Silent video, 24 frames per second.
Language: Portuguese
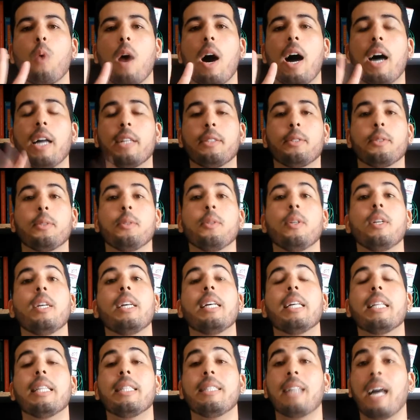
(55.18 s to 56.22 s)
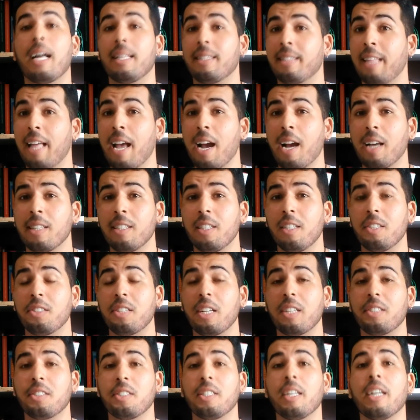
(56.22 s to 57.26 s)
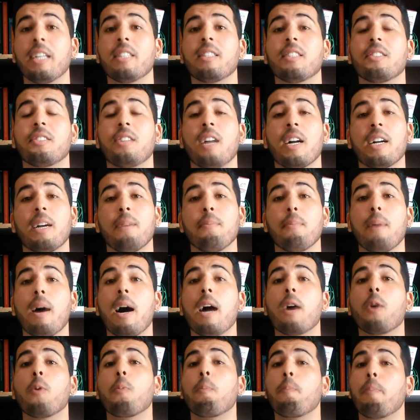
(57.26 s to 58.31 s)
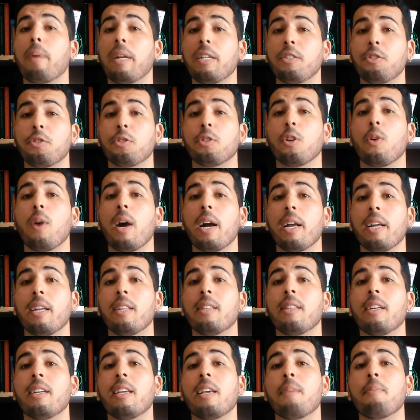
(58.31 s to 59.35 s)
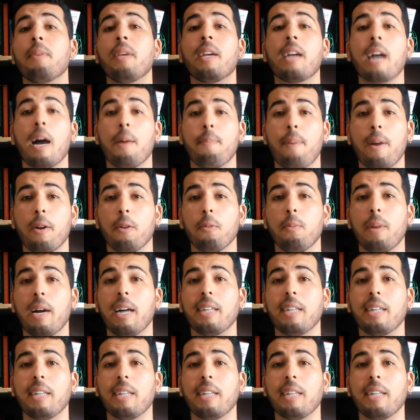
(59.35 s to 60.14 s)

4. Na década de 60, Saramago pensou ainda em emigrar para o